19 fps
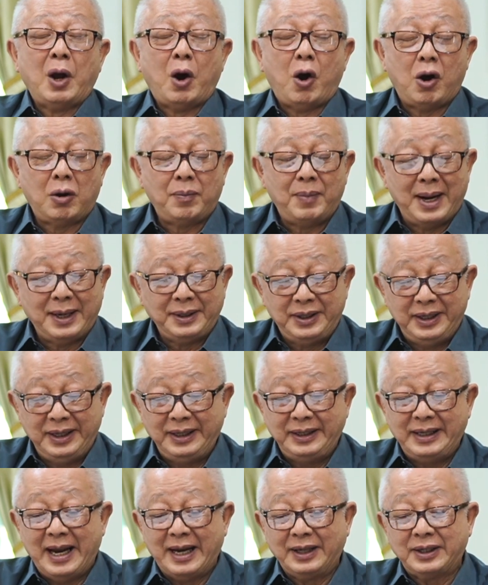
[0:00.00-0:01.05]
ออกมาชี้
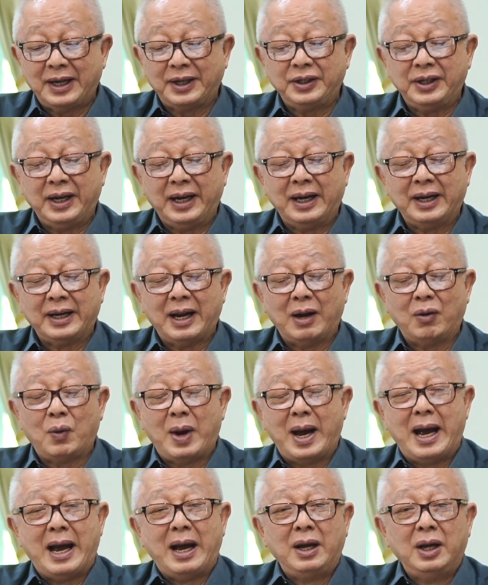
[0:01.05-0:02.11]
แจงชัดเจนแล้วนะ
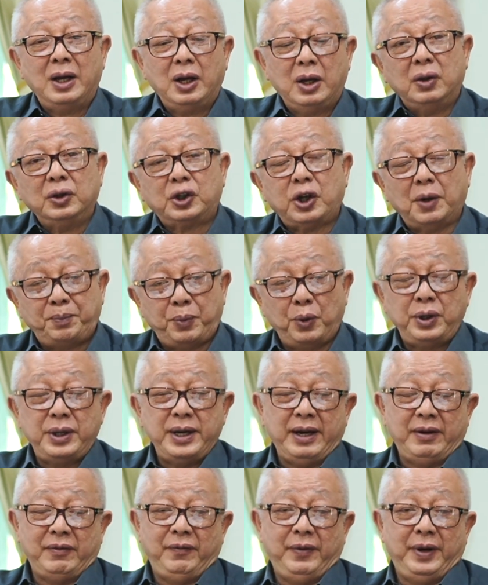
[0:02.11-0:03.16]
ว่าสปุต
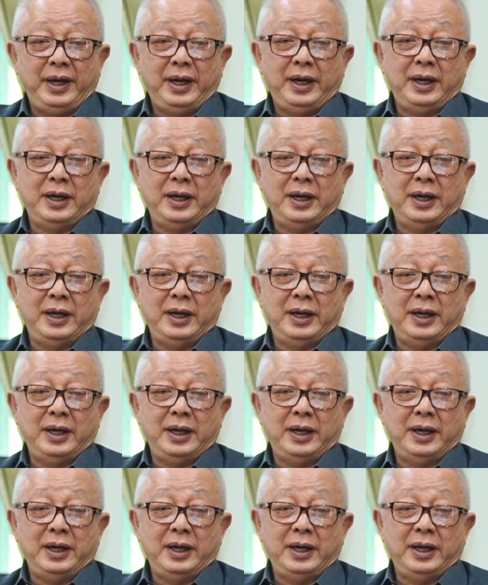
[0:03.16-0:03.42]
นิกวี